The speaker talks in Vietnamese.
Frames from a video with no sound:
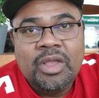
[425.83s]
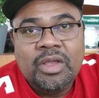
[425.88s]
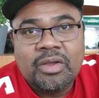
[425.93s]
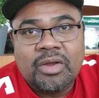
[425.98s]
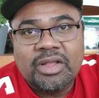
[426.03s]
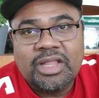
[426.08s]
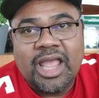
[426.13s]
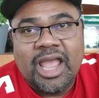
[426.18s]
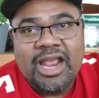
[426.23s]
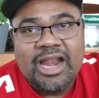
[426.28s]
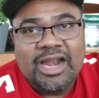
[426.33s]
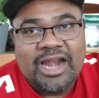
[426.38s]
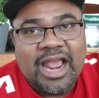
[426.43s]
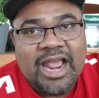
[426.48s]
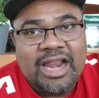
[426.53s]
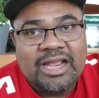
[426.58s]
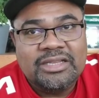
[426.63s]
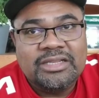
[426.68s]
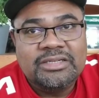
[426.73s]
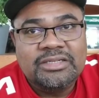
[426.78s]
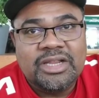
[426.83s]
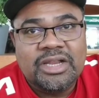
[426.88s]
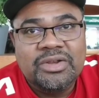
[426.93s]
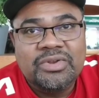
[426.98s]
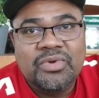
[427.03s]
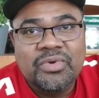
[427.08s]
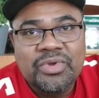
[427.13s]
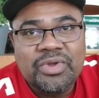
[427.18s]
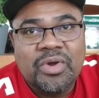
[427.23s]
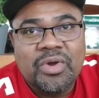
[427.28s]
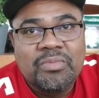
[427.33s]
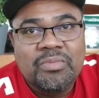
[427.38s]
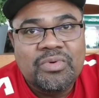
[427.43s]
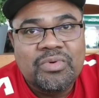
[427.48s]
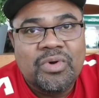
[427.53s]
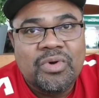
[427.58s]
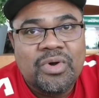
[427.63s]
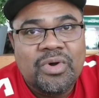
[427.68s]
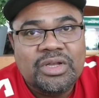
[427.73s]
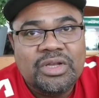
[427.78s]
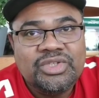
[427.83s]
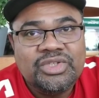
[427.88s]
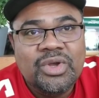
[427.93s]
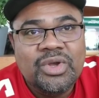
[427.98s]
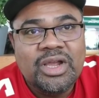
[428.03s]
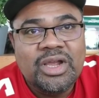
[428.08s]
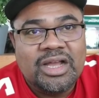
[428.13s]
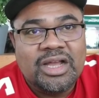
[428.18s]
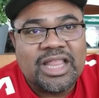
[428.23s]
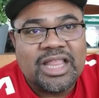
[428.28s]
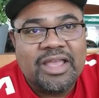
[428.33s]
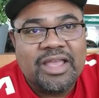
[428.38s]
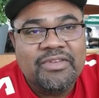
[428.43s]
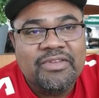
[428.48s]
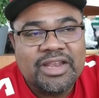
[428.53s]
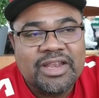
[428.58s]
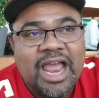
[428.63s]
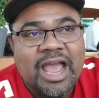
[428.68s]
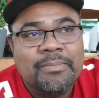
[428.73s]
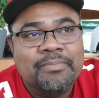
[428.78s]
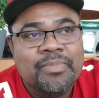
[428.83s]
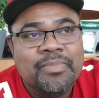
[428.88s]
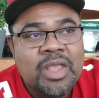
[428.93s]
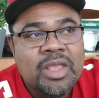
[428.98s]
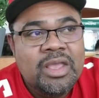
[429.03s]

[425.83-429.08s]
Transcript: có thể là đây là chương trình cuối cùng của xuân ở tại Việt Nam